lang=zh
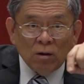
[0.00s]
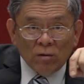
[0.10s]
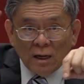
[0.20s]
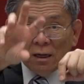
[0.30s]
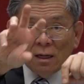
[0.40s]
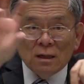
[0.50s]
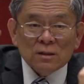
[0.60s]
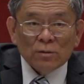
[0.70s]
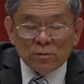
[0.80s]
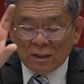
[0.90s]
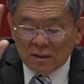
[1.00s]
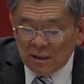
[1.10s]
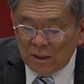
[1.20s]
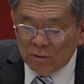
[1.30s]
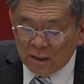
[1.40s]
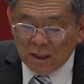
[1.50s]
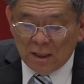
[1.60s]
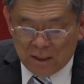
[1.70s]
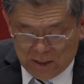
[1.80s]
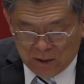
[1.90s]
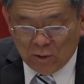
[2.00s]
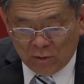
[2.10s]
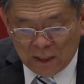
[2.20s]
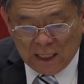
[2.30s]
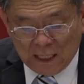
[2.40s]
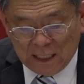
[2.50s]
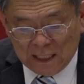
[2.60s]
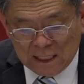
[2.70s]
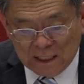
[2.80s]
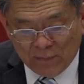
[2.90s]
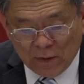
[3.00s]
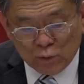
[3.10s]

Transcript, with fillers: 后来呢是转成基督呢，是同一个意思，